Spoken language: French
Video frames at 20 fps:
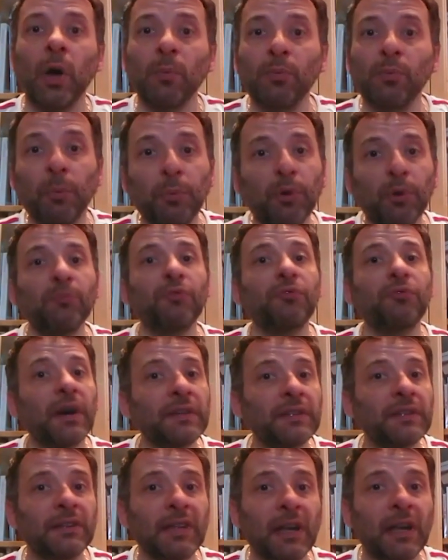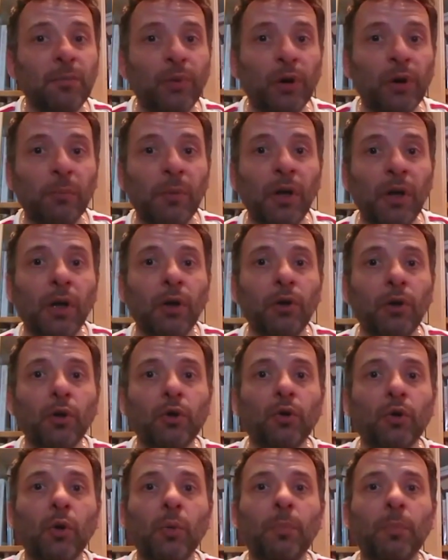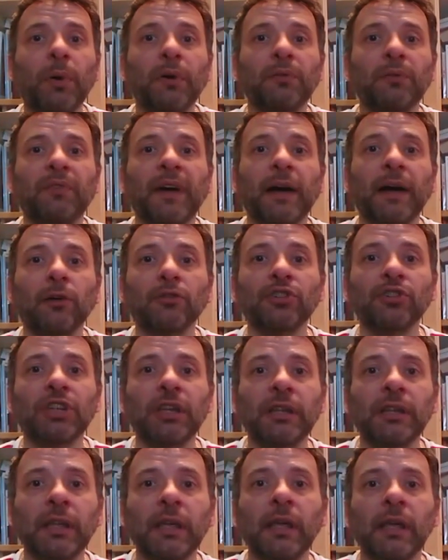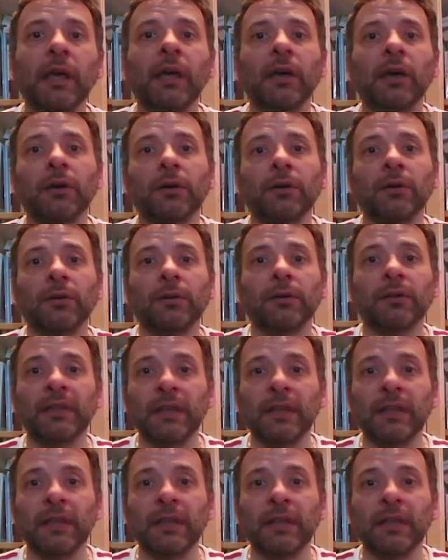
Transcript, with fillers: Pour promouvoir cet album, le groupe va enchaîner euh,